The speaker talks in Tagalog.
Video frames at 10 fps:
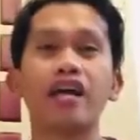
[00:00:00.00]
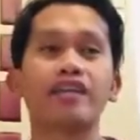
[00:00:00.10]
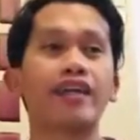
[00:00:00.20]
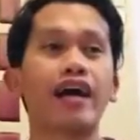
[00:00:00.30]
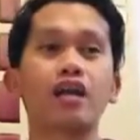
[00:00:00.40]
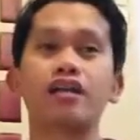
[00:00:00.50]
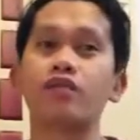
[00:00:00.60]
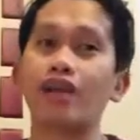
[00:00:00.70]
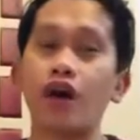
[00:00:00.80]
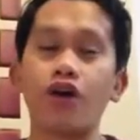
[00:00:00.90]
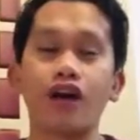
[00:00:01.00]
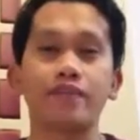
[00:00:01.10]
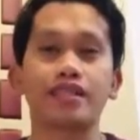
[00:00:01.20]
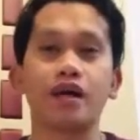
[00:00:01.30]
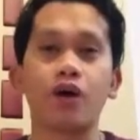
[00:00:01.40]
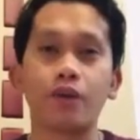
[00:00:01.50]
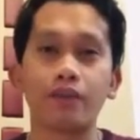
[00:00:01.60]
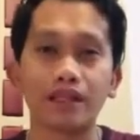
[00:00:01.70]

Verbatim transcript: dahil wala ho kami sa open